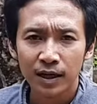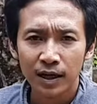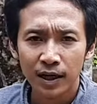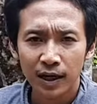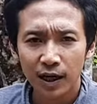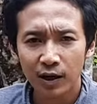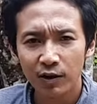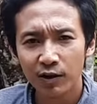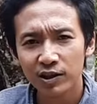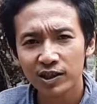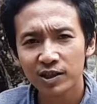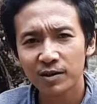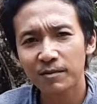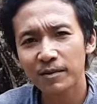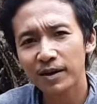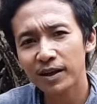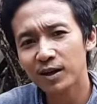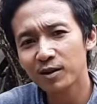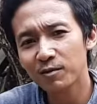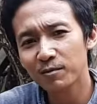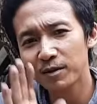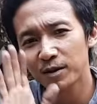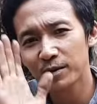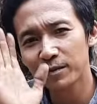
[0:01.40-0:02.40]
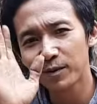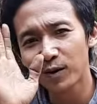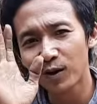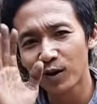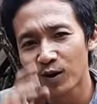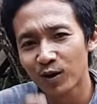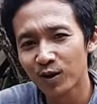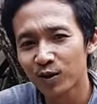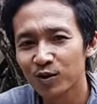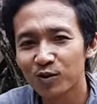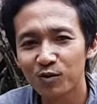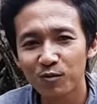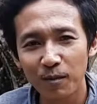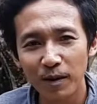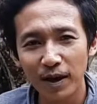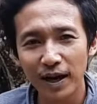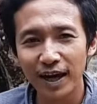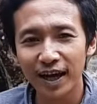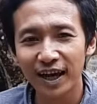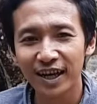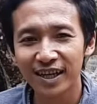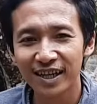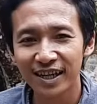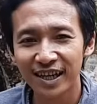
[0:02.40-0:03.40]
Halo assalamualaikum mas bro Jumpa
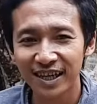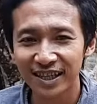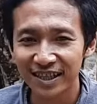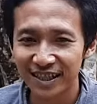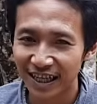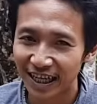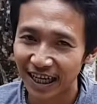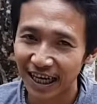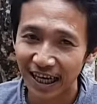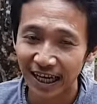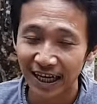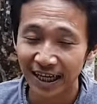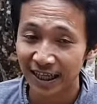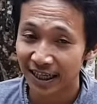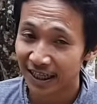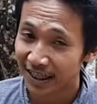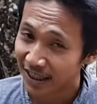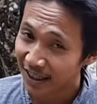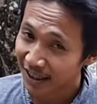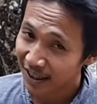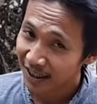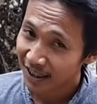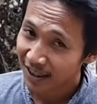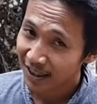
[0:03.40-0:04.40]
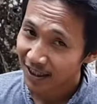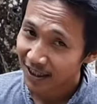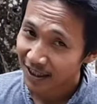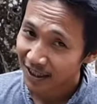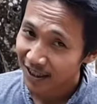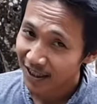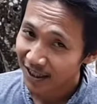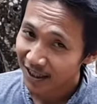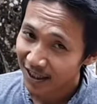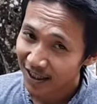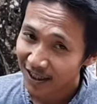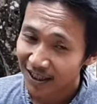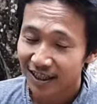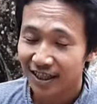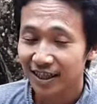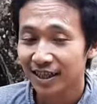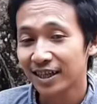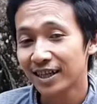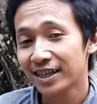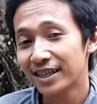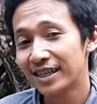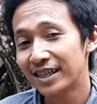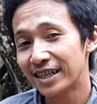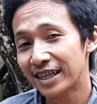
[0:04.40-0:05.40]
lagi dengan saya
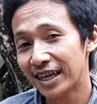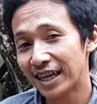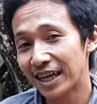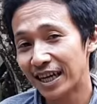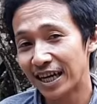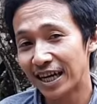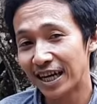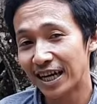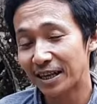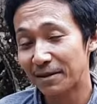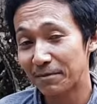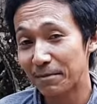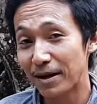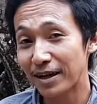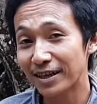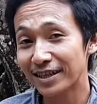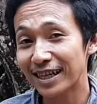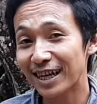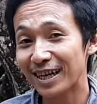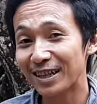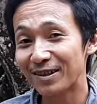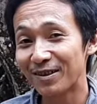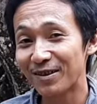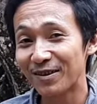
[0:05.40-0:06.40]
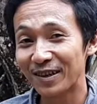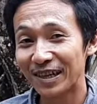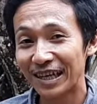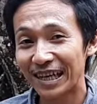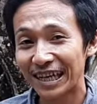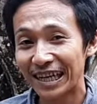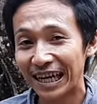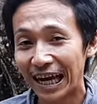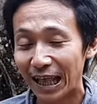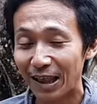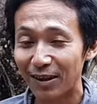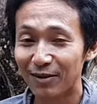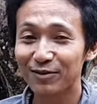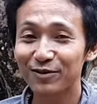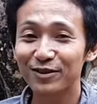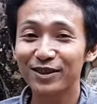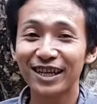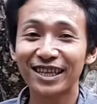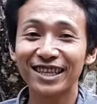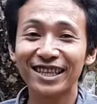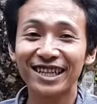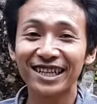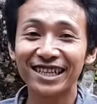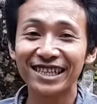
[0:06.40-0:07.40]
Dengan mas Anton ya Kalau di
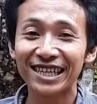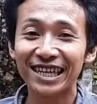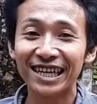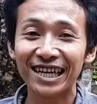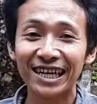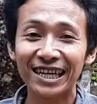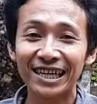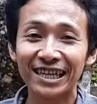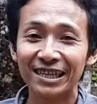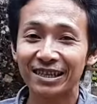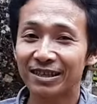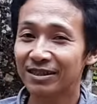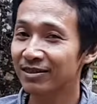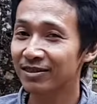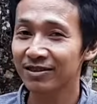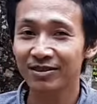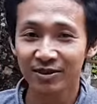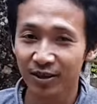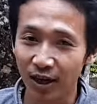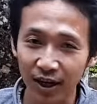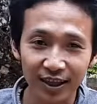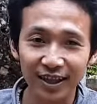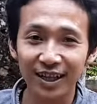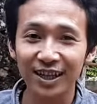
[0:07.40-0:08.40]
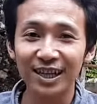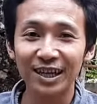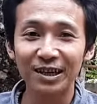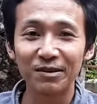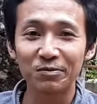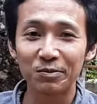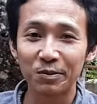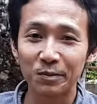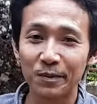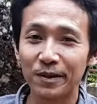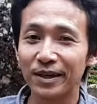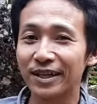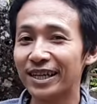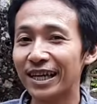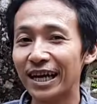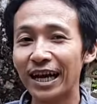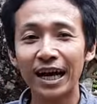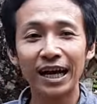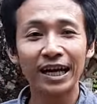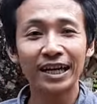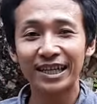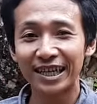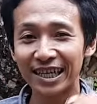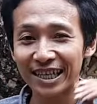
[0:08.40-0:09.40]
channelnya channel yang
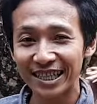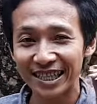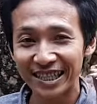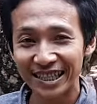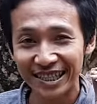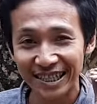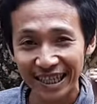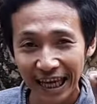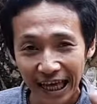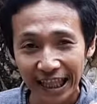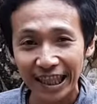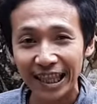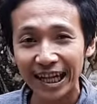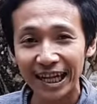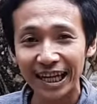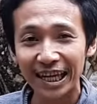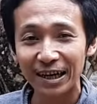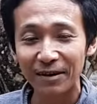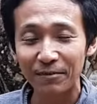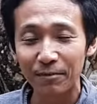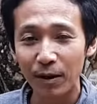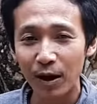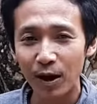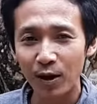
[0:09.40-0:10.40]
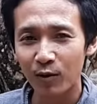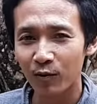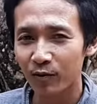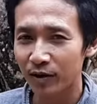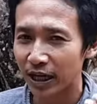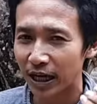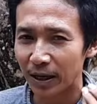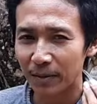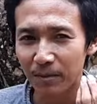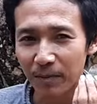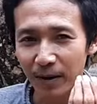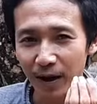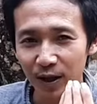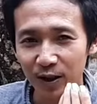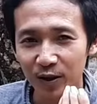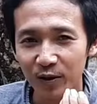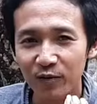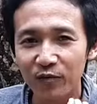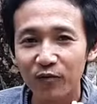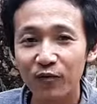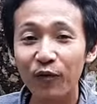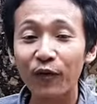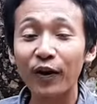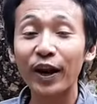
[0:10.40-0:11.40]
berbeda Dan channel yang baru yang begitu
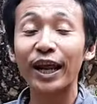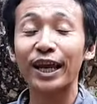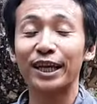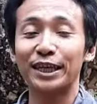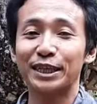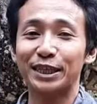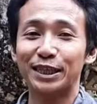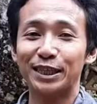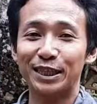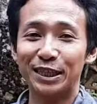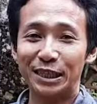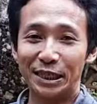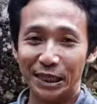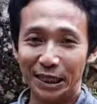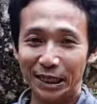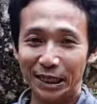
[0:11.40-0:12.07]
fresh